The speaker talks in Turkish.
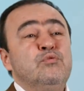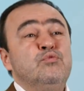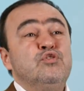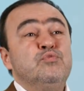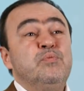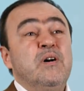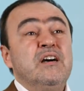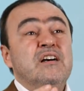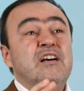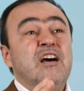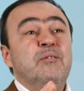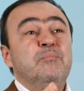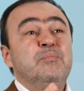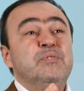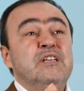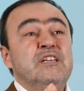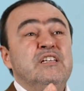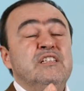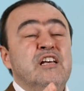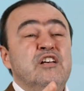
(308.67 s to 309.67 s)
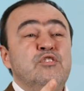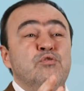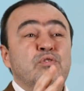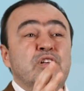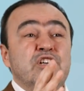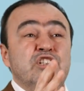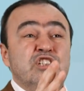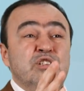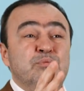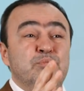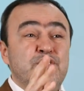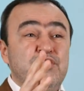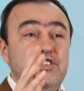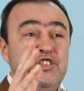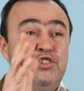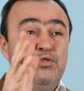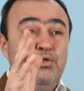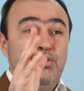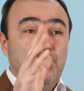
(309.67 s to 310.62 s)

Düşman kampına giden yol açılmıştı ki